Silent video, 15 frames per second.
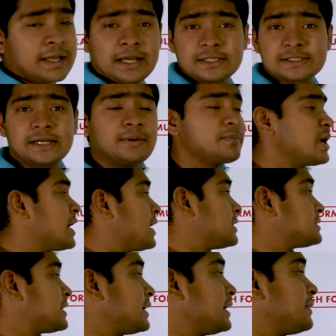দেখে আসলাম
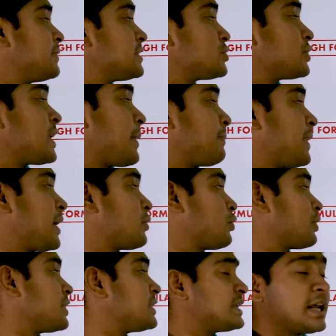যে লিমিট যদি অ্যাপ্লাই
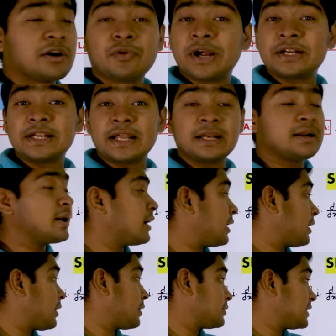করি ডেল ওয়াই ডেল
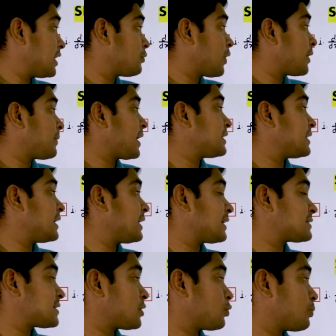ডেল ওয়াই বাই ডেল
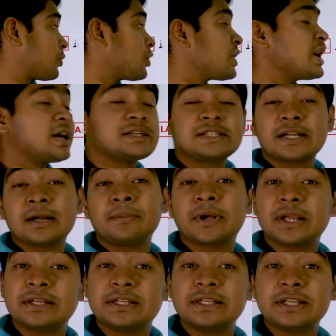এক্স এর উপর সেটা
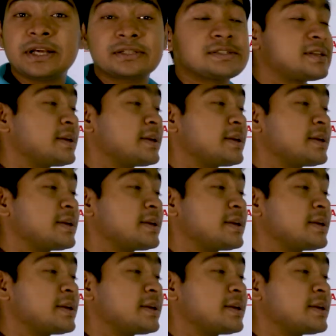আমাকে ডিডিএক্স